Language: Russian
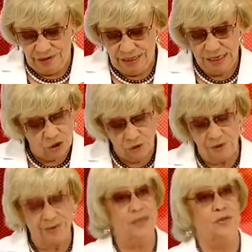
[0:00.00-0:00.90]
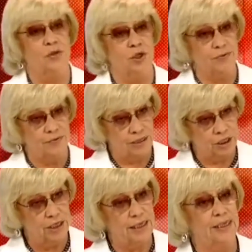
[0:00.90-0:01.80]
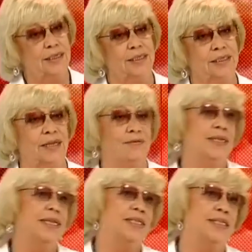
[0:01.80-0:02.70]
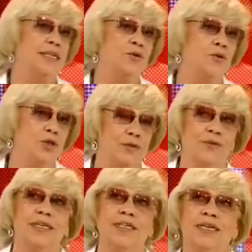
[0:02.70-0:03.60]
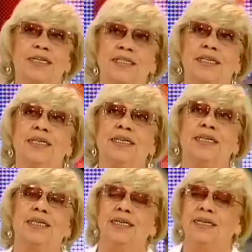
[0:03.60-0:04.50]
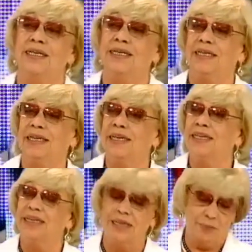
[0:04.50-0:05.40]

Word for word: Дальше он говорит очень важные слова для следующего Ланкастера, для Генриха